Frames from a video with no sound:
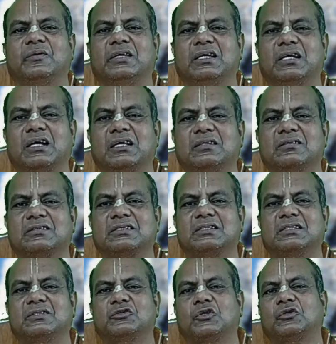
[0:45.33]
ওই একাদশী
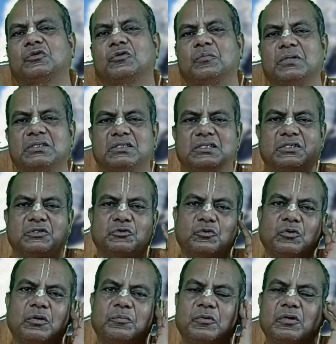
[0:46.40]
চৈত্র মাসের
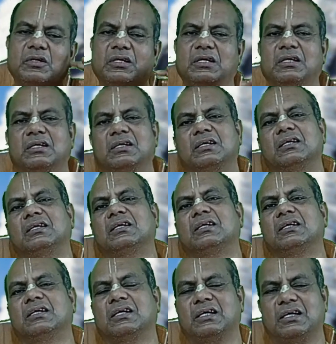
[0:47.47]
শুক্লপক্ষে
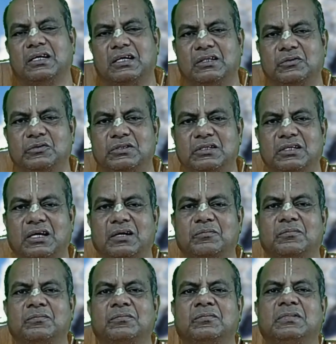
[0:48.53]
এই একাদশীর নাম
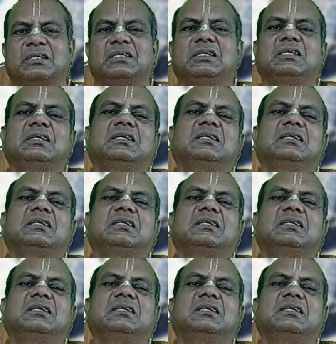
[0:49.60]
কি